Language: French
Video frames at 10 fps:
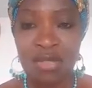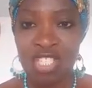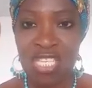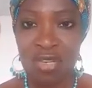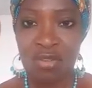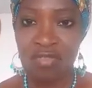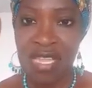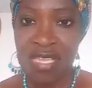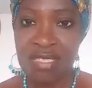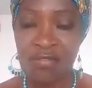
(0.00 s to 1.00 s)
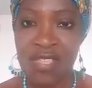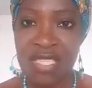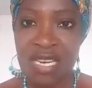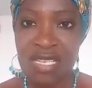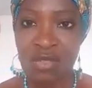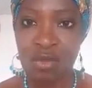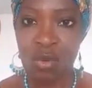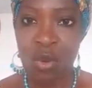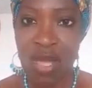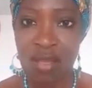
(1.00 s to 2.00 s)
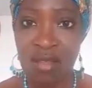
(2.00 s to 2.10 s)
que chacun voulait être fidèle à son roi.